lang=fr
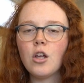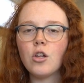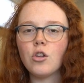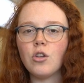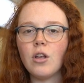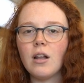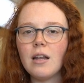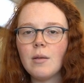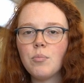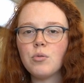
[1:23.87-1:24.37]

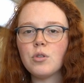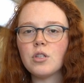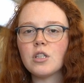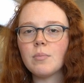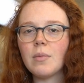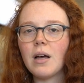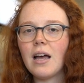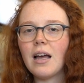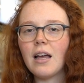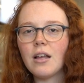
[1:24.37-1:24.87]
de
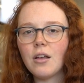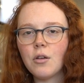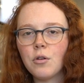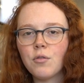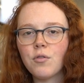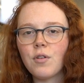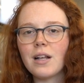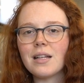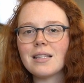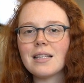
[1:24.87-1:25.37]
l'épuisement, une
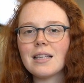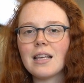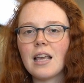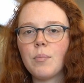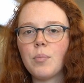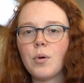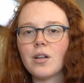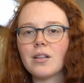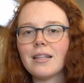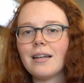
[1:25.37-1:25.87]
fatigue
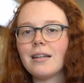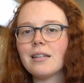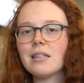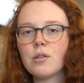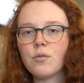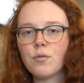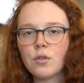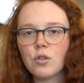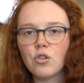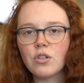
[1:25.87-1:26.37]
importante,
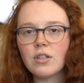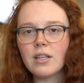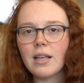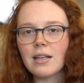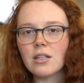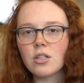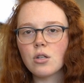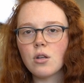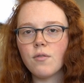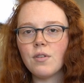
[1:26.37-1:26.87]
difficulté à
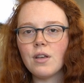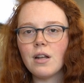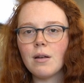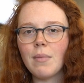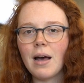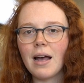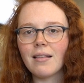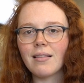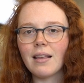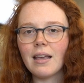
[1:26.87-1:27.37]
se lever le
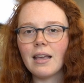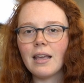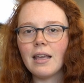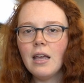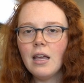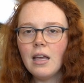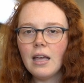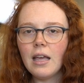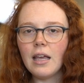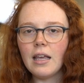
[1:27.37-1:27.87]
matin
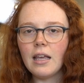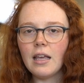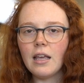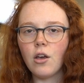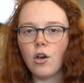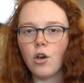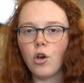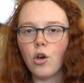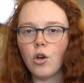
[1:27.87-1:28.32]
et